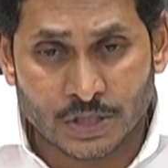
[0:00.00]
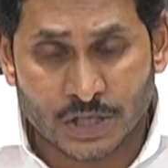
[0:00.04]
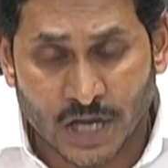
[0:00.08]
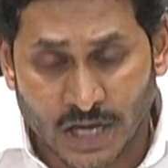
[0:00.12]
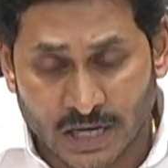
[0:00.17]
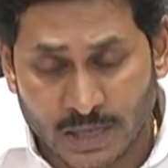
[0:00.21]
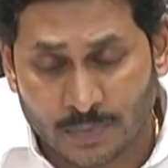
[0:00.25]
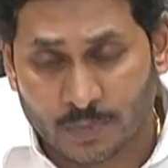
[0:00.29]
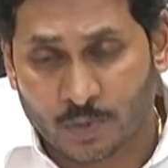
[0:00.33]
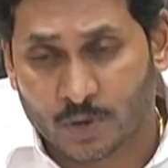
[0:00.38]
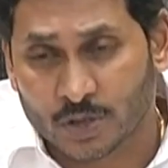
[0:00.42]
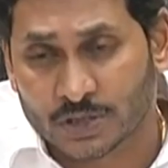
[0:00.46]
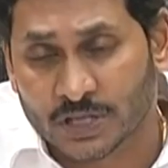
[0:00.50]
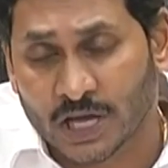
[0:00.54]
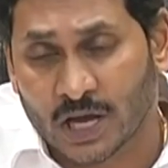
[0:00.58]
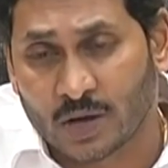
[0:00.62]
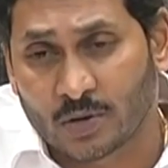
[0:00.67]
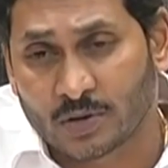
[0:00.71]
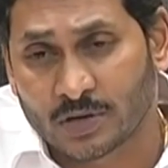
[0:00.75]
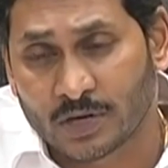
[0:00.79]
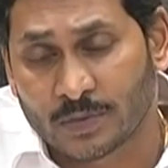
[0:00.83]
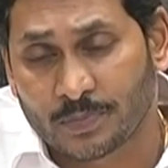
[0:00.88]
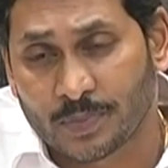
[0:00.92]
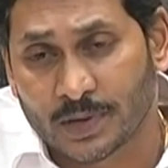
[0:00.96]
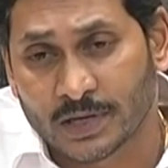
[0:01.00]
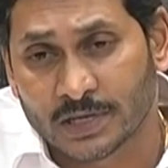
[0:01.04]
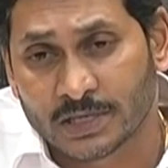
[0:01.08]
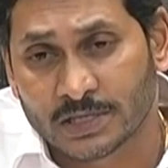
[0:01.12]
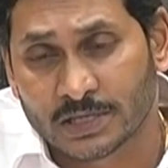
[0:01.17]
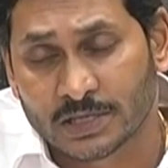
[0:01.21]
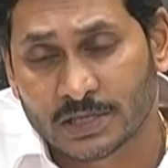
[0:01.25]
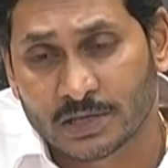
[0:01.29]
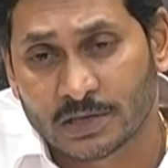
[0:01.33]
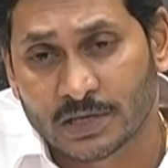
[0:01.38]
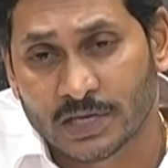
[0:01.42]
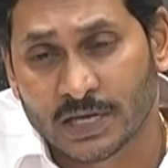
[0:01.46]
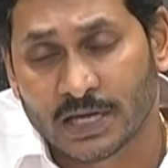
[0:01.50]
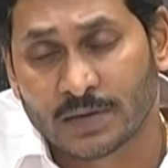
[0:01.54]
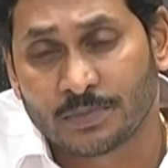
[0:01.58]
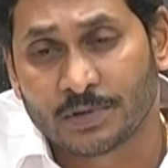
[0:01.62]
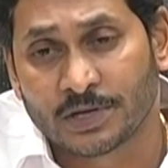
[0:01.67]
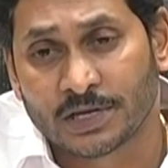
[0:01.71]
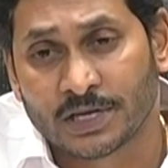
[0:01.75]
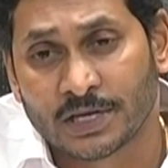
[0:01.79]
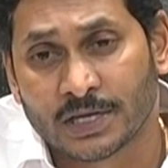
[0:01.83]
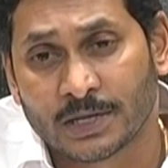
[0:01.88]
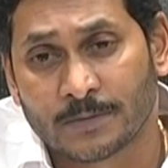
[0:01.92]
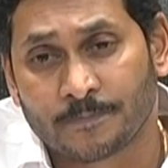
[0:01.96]
చనిపోతా ఉన్న పరిస్థితులు
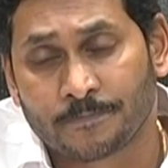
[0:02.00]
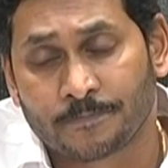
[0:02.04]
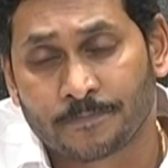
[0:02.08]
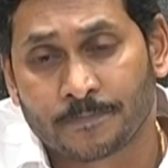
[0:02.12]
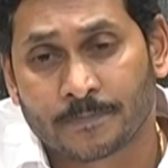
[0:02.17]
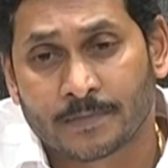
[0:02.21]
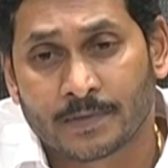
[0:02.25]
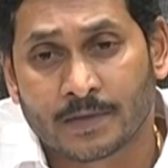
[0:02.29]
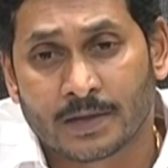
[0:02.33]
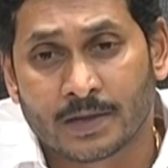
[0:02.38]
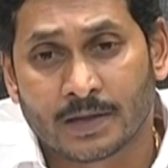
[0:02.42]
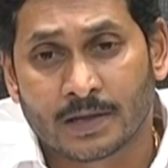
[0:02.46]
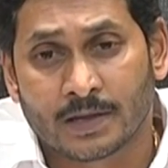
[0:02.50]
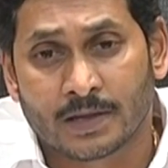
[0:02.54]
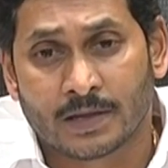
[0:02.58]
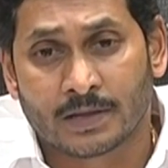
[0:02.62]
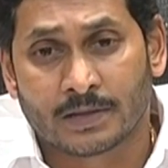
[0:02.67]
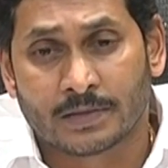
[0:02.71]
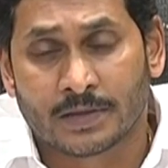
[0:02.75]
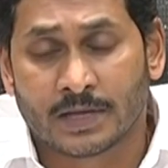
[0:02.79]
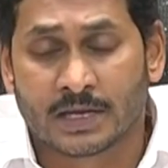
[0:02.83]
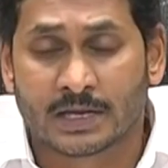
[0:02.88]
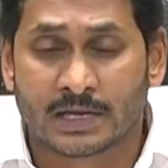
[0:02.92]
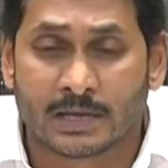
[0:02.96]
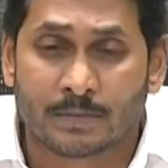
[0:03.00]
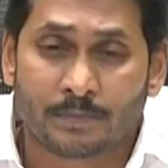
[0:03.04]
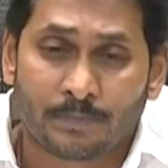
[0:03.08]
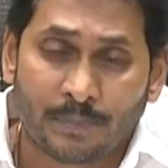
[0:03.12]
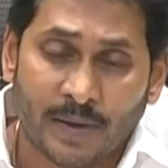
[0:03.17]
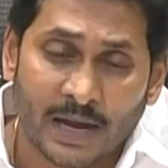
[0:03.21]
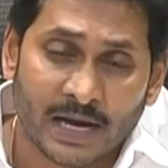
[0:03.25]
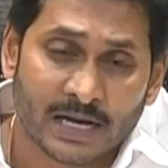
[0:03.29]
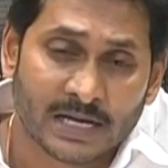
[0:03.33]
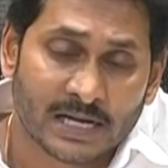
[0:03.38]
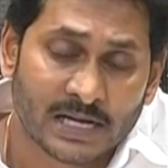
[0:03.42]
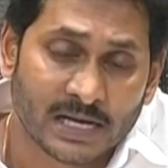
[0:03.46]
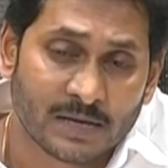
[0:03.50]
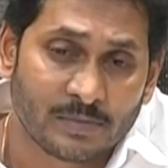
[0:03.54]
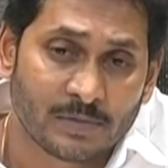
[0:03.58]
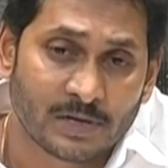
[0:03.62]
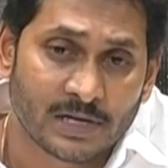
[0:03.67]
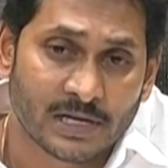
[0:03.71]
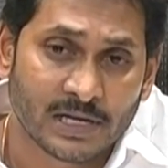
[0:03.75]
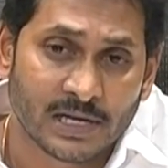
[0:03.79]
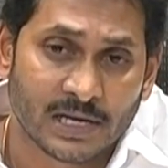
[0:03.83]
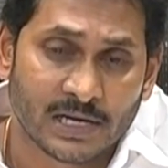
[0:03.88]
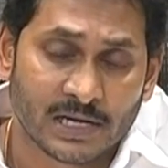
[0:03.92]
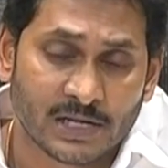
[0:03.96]
ఏమిటి దీని ఇంపాక్ట్
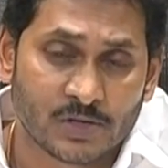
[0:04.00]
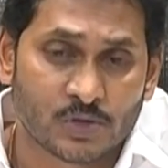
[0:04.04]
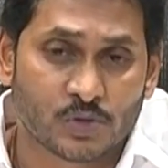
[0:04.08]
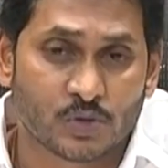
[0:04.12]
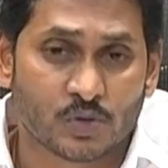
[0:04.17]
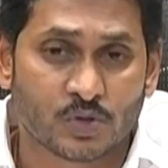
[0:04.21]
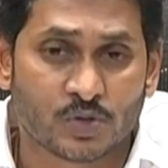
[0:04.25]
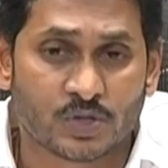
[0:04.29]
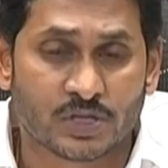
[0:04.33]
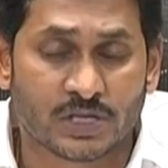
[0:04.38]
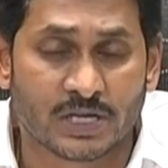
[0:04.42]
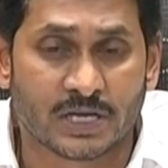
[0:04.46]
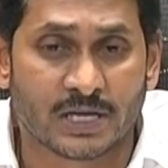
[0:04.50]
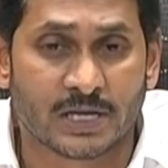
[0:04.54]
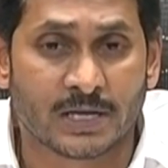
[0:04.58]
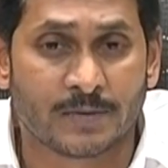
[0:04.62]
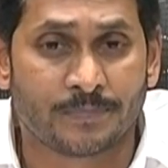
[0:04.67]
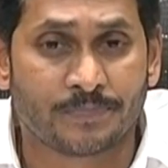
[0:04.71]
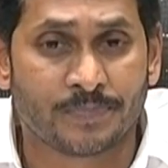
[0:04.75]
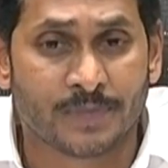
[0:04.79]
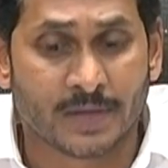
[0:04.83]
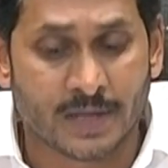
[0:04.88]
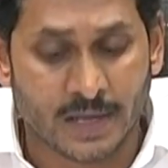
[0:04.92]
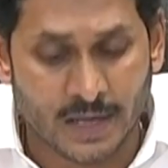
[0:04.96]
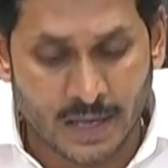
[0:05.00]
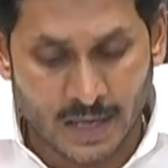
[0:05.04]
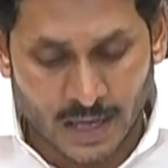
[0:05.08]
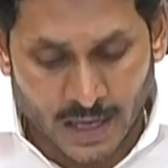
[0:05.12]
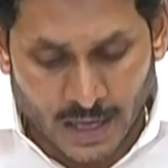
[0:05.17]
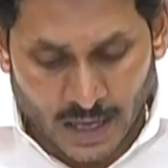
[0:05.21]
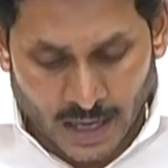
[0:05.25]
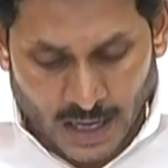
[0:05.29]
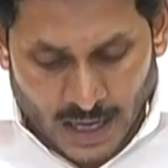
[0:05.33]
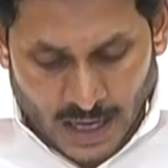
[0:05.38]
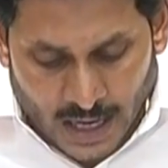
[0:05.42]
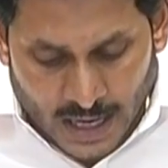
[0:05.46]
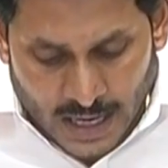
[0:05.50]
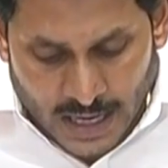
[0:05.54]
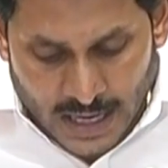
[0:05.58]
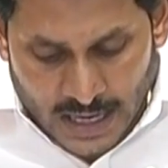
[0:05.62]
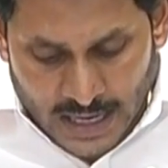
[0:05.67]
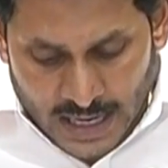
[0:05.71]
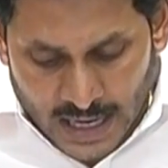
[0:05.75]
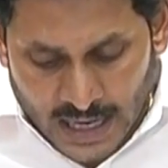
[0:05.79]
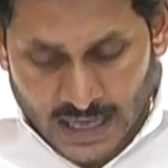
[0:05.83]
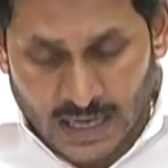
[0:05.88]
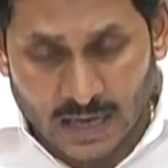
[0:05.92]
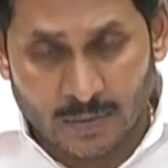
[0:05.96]
ఏమిటి అనేది చూస్తే
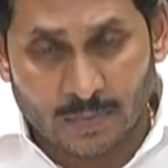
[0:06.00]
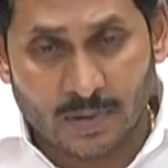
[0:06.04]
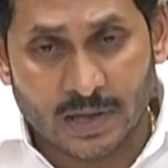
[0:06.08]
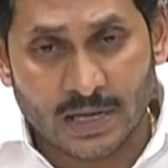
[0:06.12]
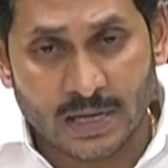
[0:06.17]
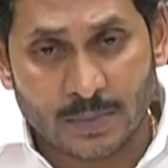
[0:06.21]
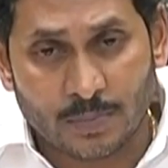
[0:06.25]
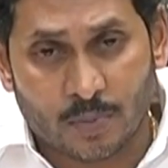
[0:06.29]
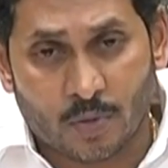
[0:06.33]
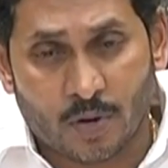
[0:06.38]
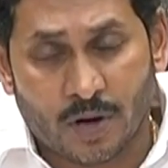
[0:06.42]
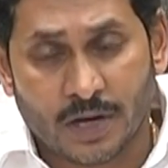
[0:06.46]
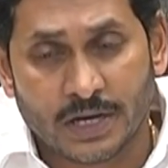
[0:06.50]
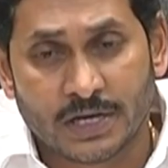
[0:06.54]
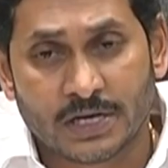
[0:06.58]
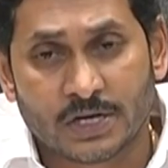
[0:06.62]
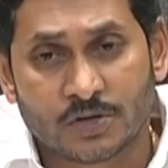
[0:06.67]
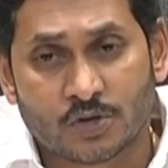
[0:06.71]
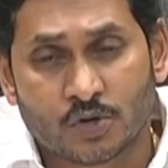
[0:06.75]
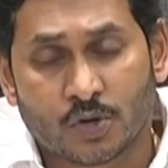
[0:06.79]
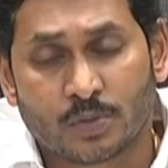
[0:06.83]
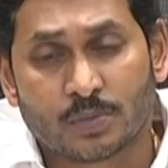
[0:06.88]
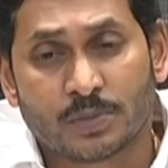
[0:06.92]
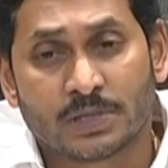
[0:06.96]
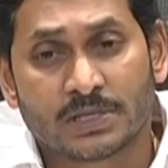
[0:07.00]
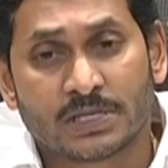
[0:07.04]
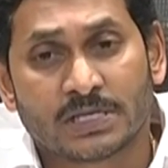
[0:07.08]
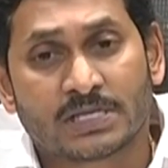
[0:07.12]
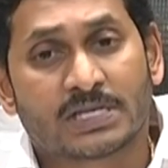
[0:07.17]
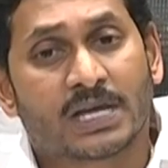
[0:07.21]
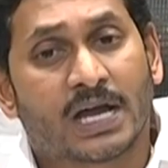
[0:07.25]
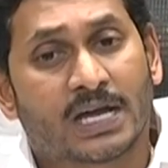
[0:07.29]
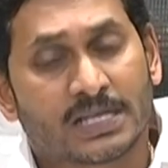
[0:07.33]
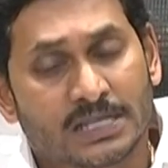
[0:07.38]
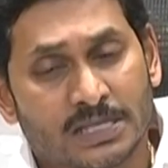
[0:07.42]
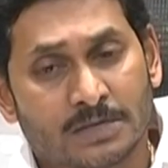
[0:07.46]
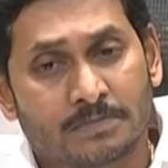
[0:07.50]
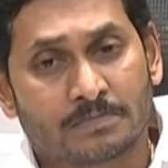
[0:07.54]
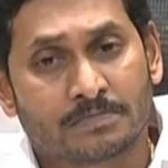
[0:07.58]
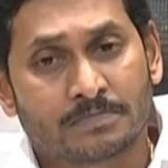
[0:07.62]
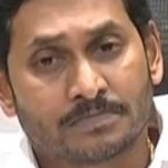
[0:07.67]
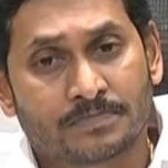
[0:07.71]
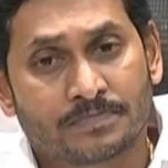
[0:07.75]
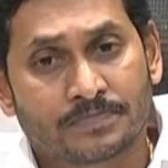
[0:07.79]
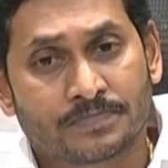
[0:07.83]
ఎనభై పాయింట్ తొమ్మిది శాతం